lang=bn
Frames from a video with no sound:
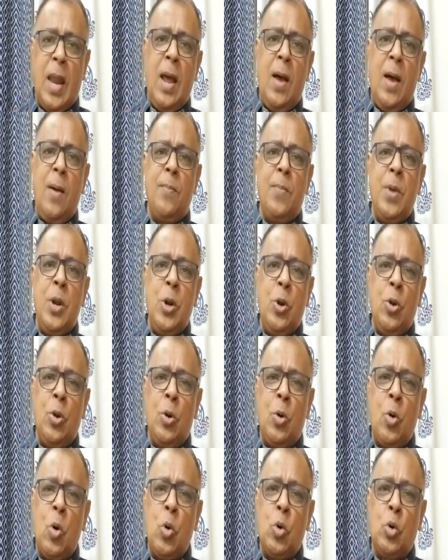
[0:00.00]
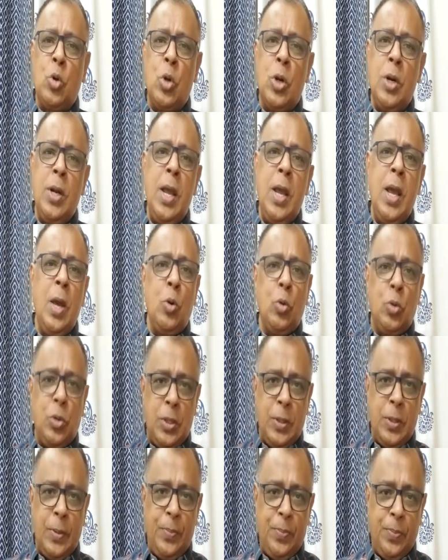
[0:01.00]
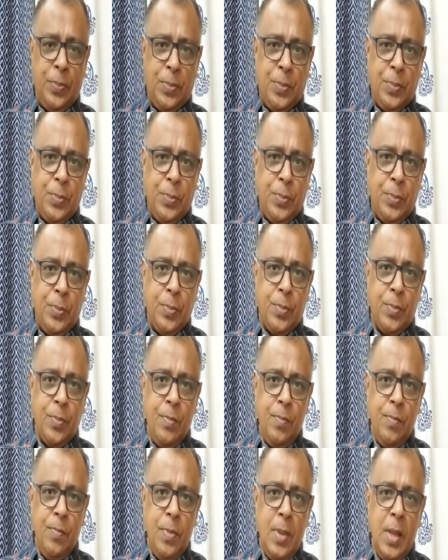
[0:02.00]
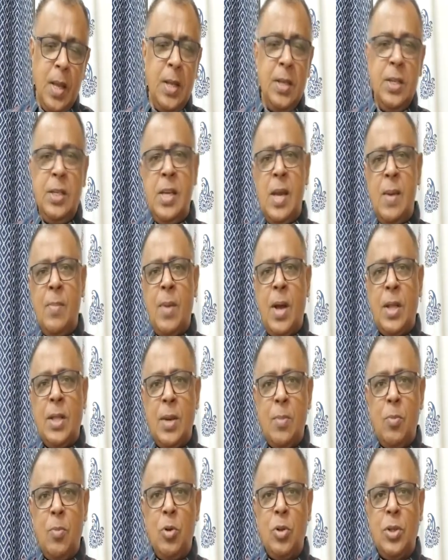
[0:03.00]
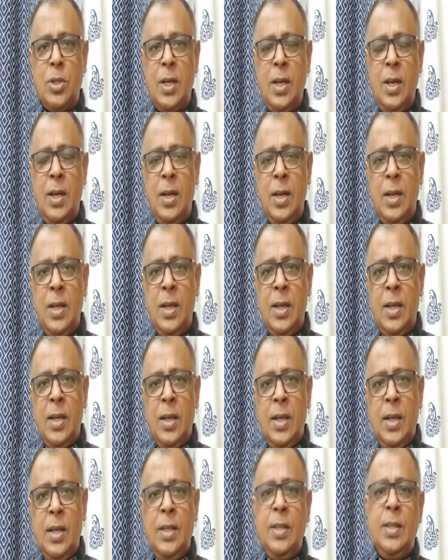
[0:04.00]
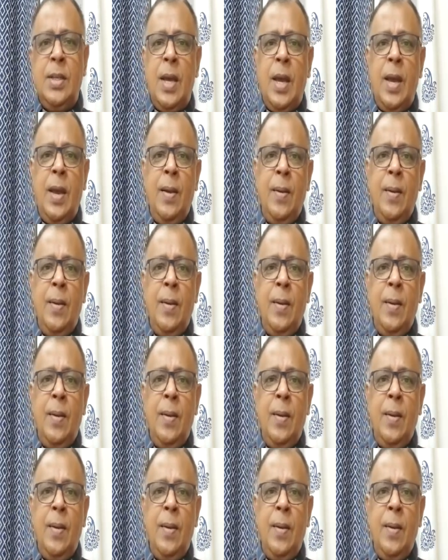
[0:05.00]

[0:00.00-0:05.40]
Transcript: তারা ভিন্ন কৌশল নিয়ে এগোচ্ছে জি এম কাদের বলছে যে